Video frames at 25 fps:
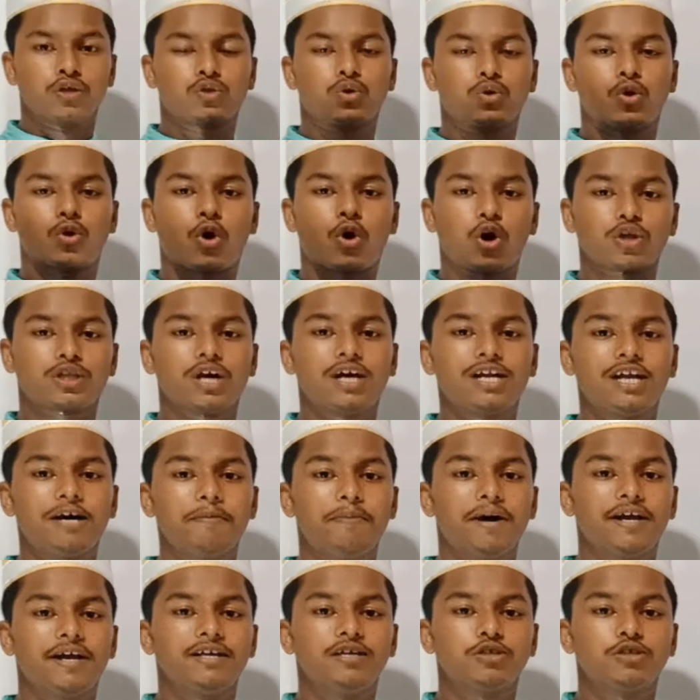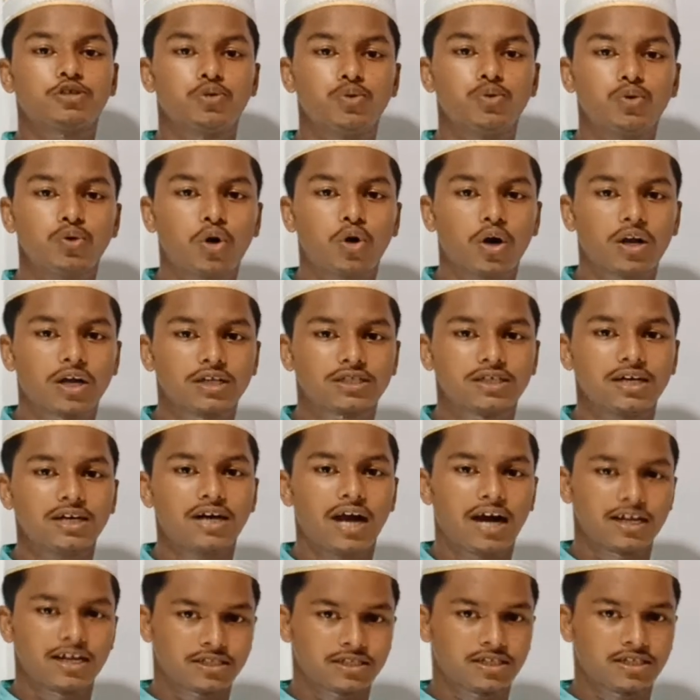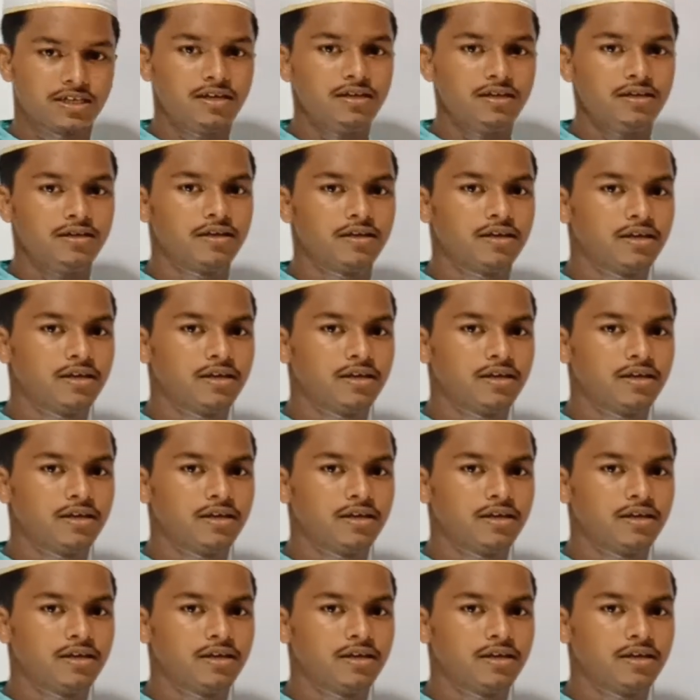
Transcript: তো কথা না বাড়িয়ে শুরু করা যাক আজকের